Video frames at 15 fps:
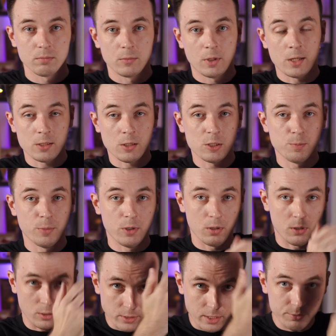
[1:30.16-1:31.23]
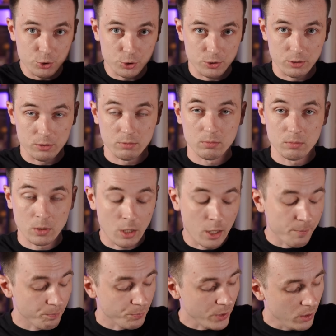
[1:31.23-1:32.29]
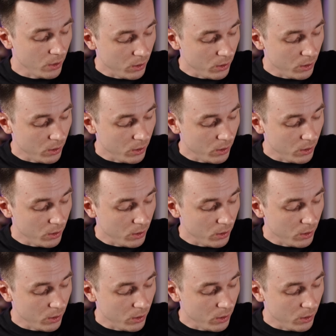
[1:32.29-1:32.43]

Казалось бы, клавишные, да,